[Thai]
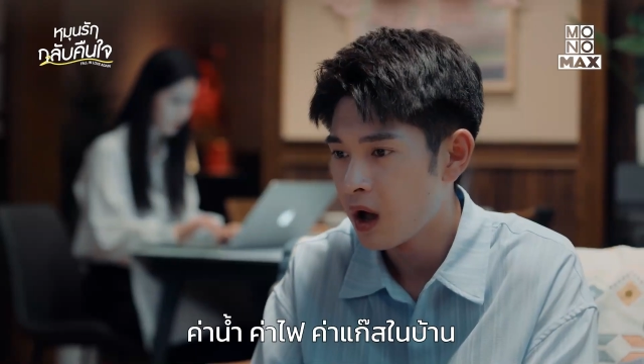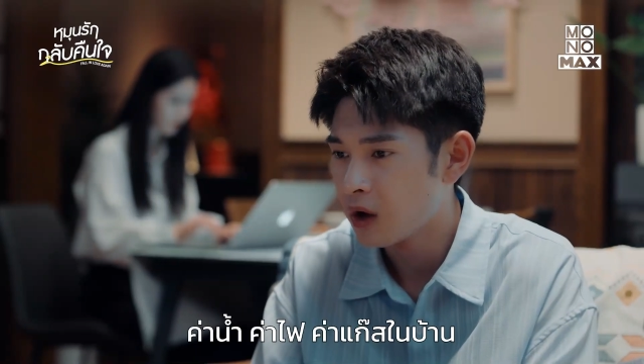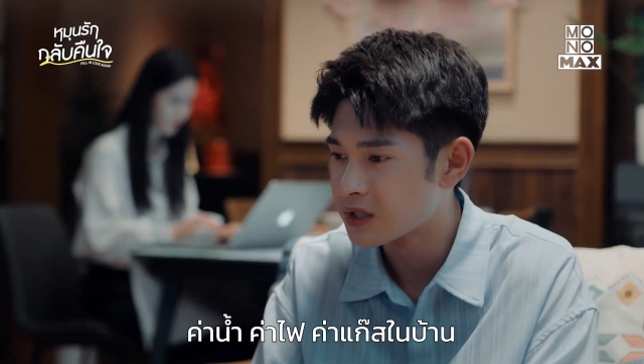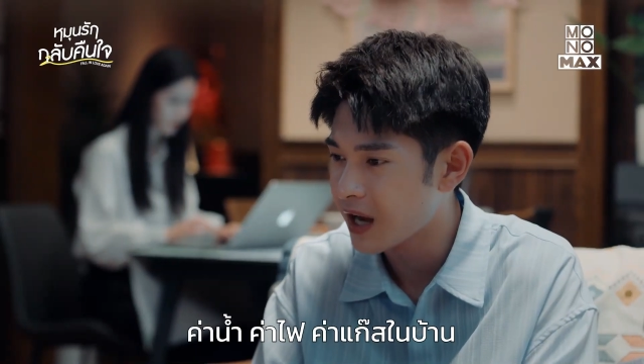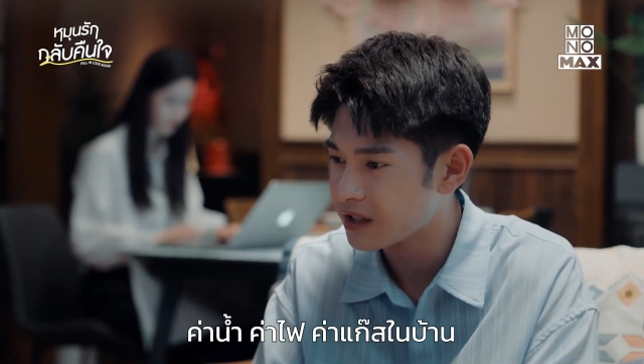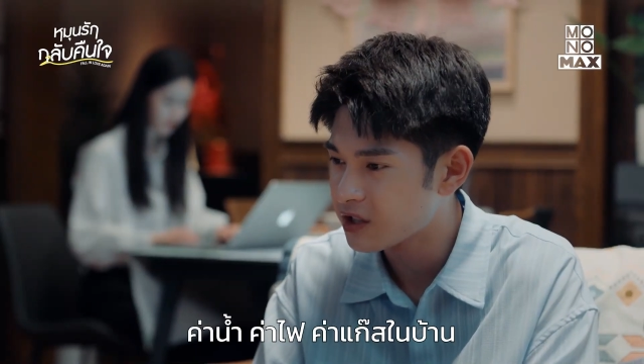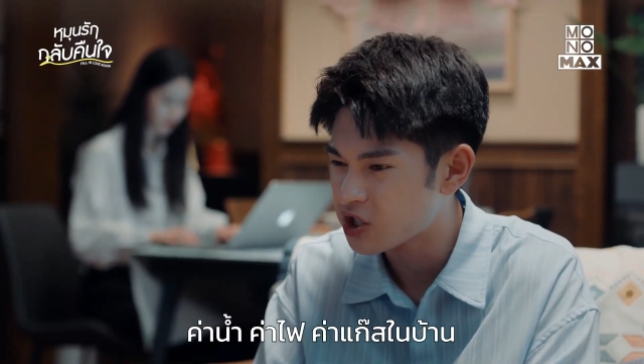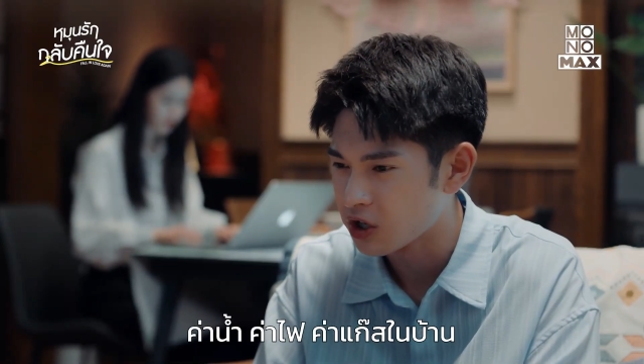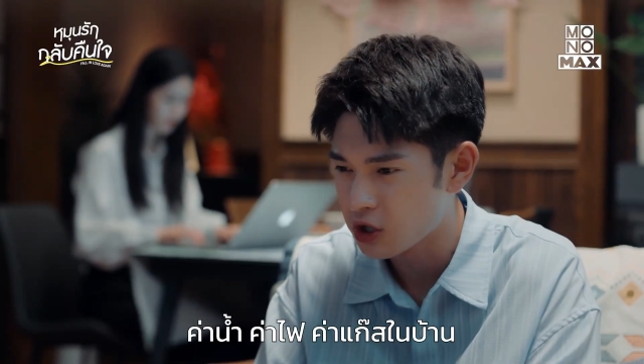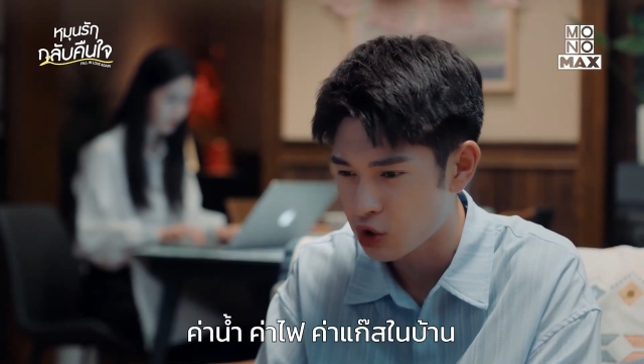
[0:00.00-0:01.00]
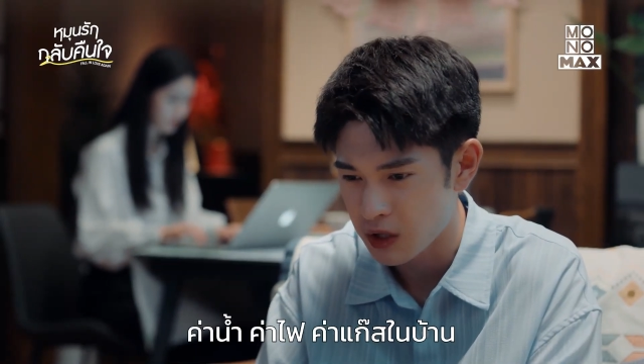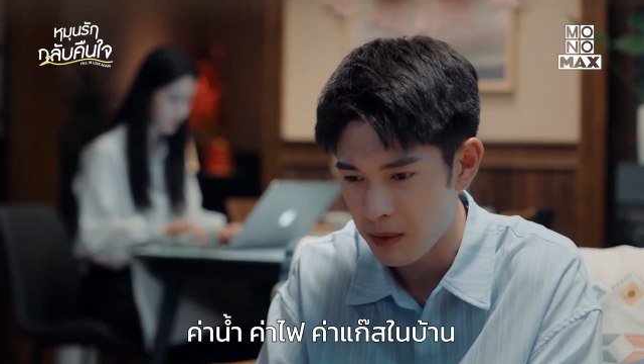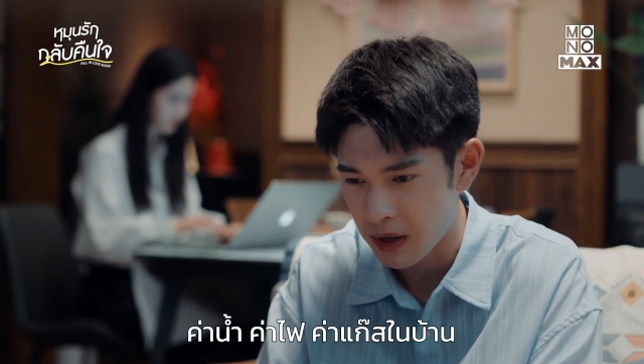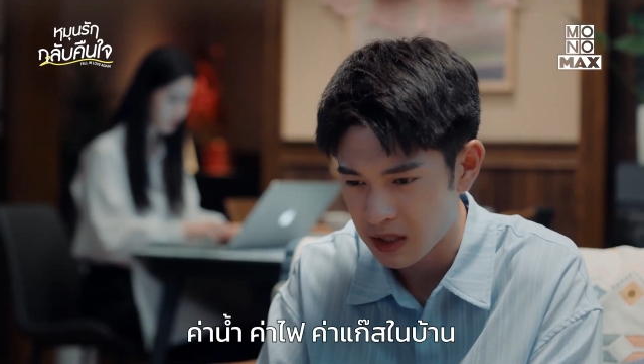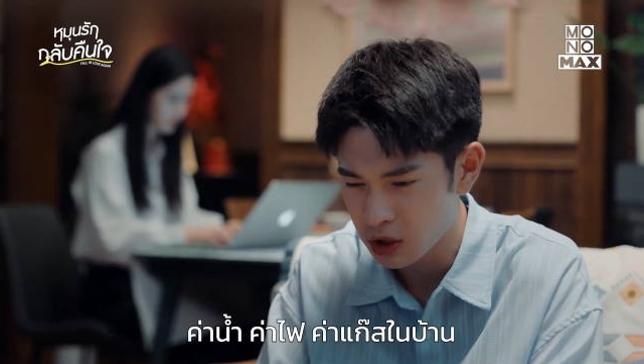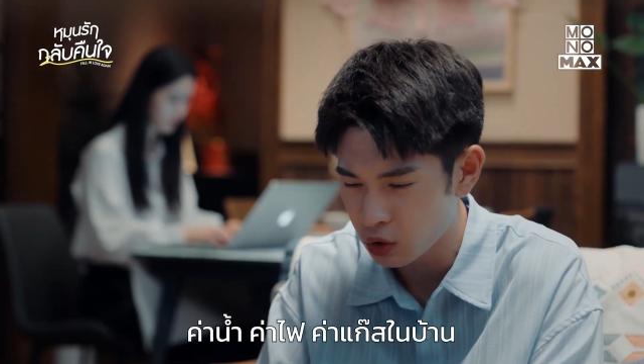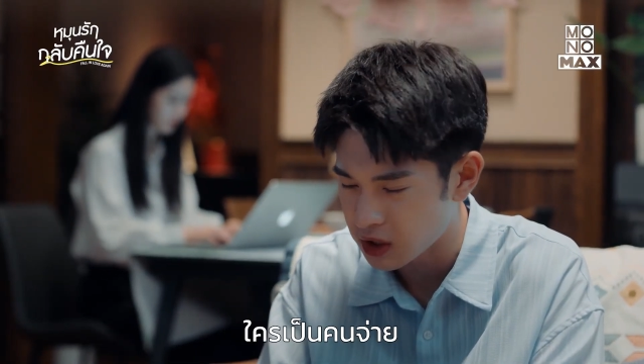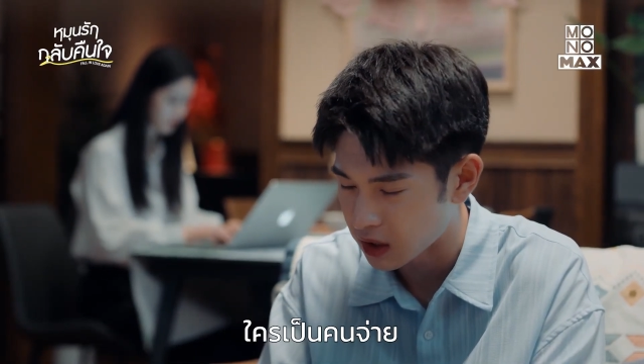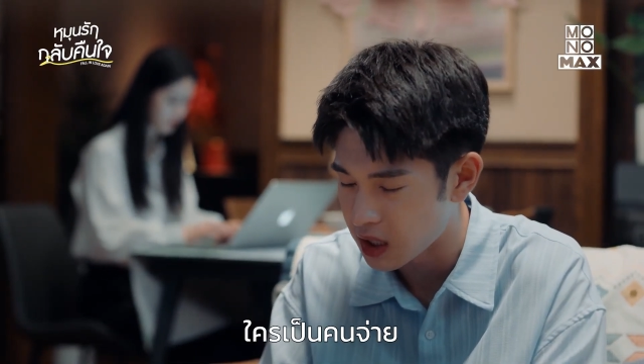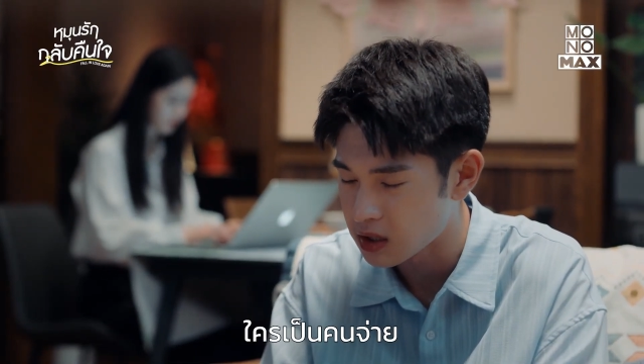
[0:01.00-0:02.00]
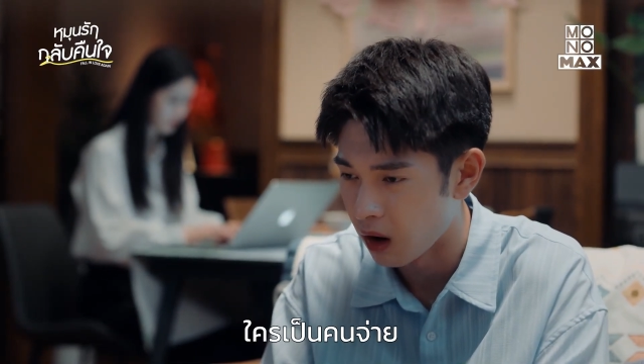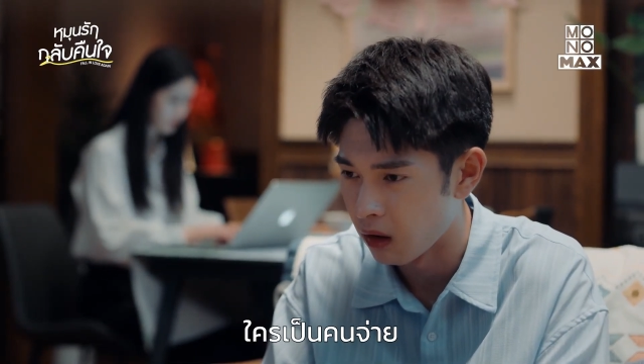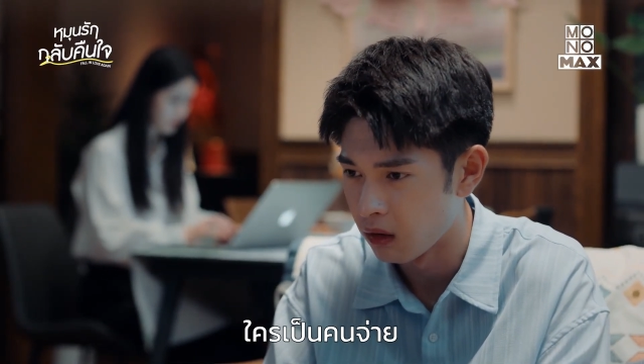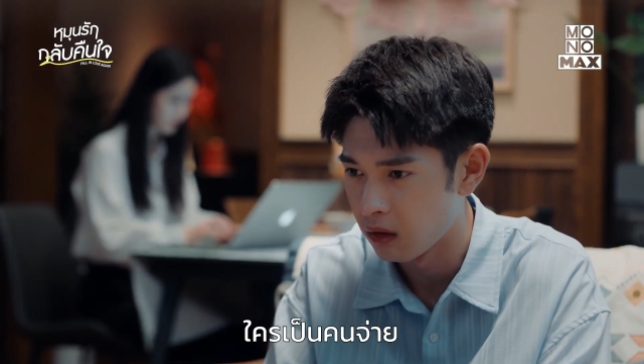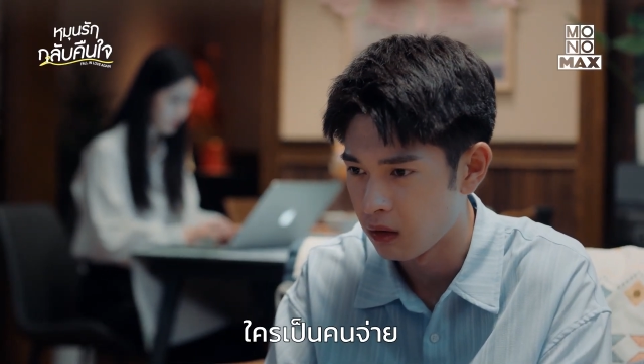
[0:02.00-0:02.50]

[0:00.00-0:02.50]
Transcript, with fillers: ค่าน้ำค่าไฟค่าแก๊สในบ้านใครเป็นคนจ่าย